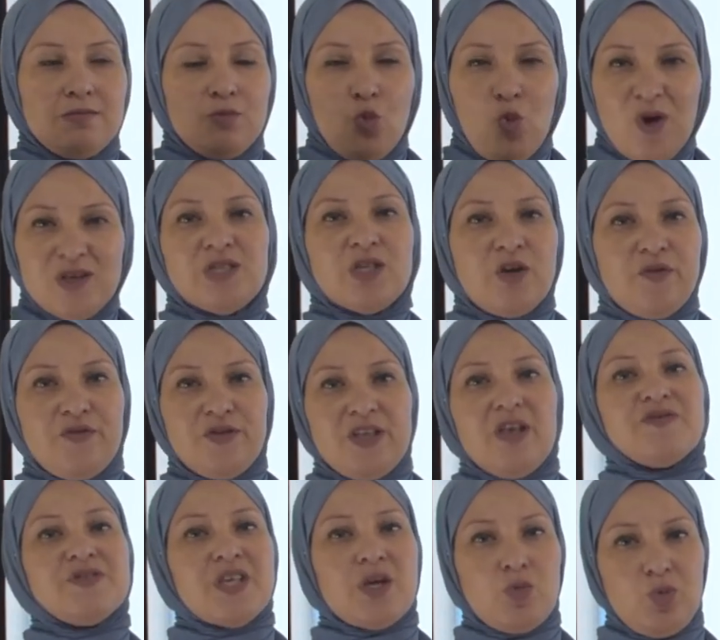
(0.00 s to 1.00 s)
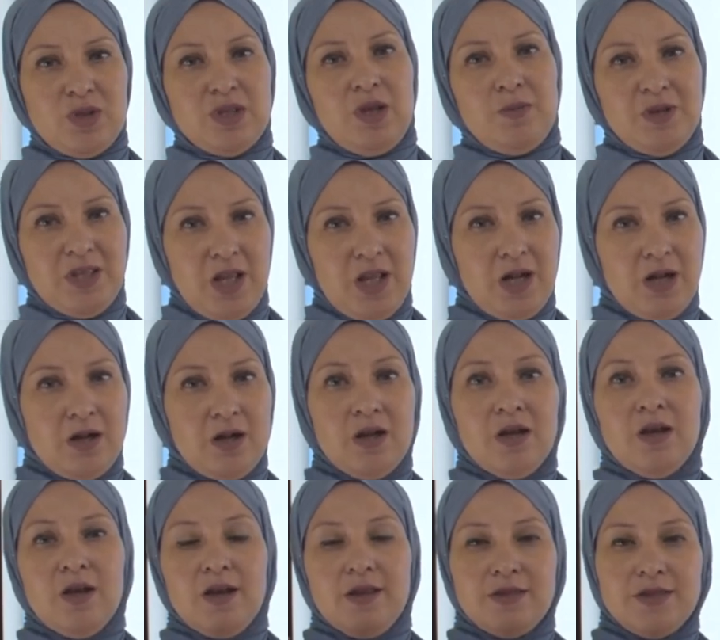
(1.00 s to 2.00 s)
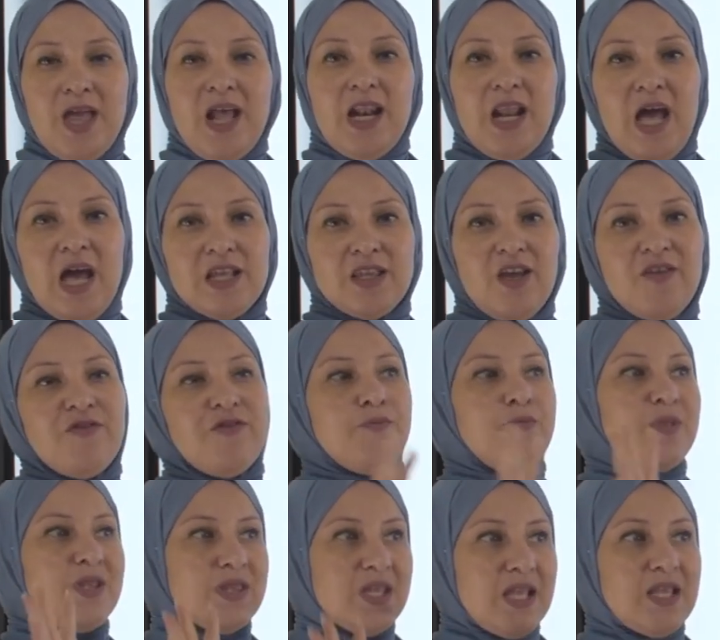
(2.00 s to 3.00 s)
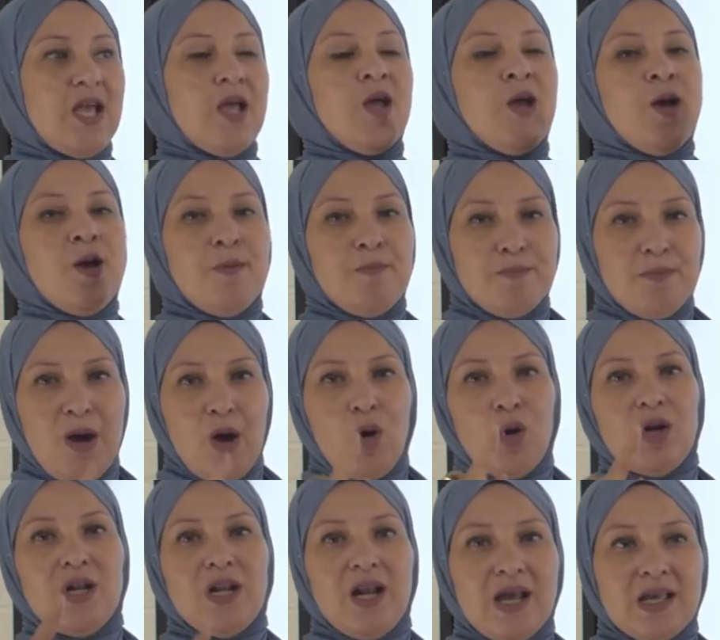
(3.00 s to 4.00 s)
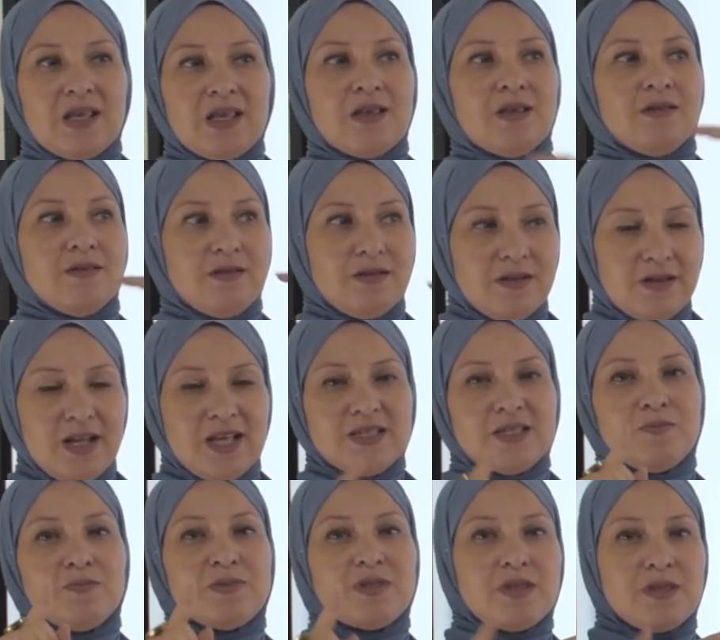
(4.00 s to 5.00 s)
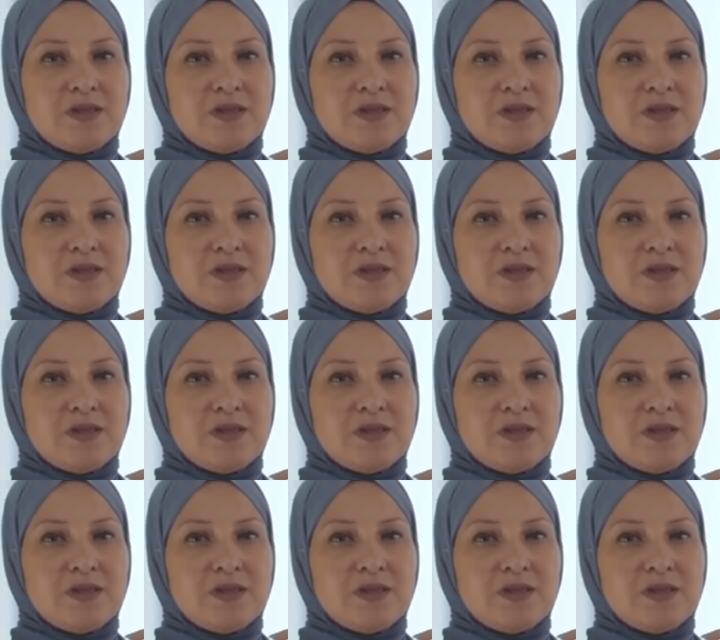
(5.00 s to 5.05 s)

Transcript: واثق في نفسك وانت بتحل ده الهدف من ان انا بقول لك لازم